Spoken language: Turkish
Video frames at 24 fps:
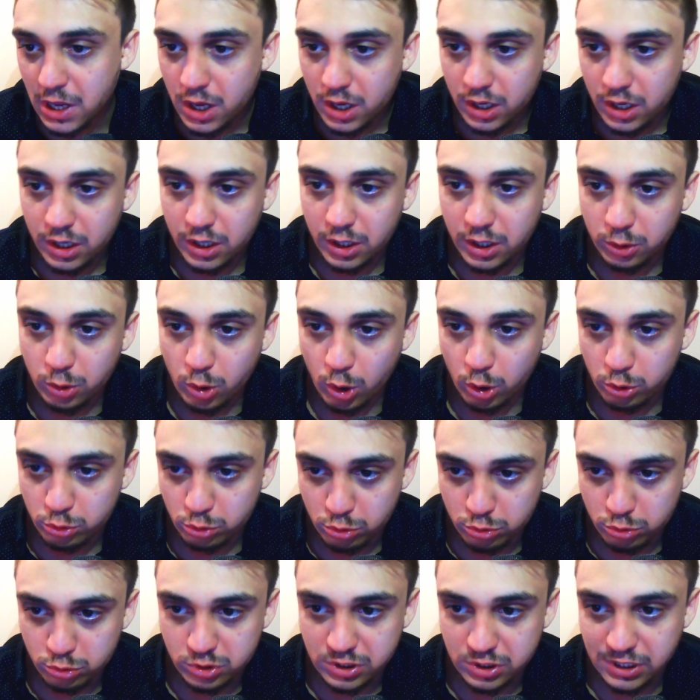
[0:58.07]
Ee,
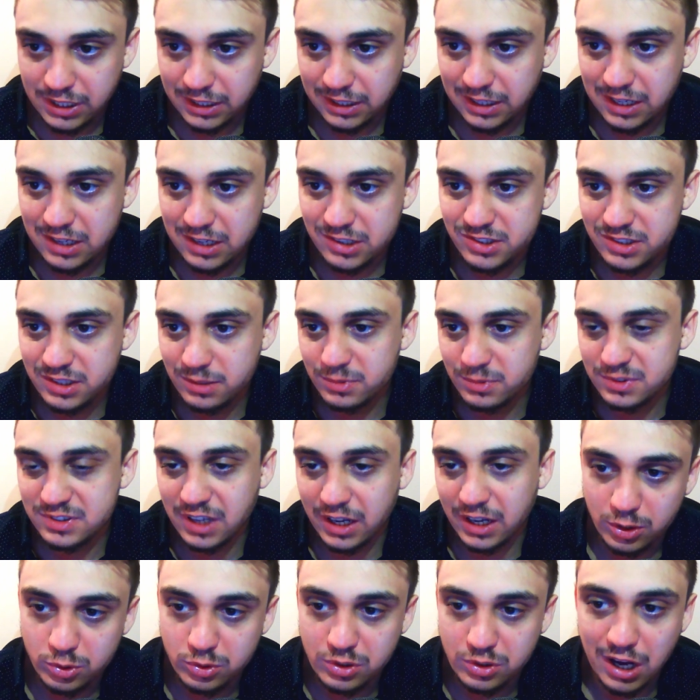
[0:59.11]
gördüğünüz üzere geçtiğimiz
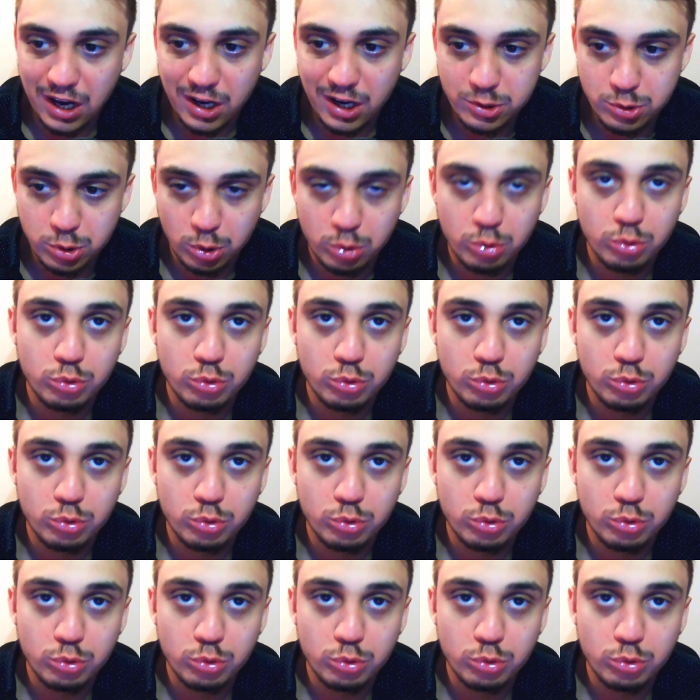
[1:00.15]
ay daha çok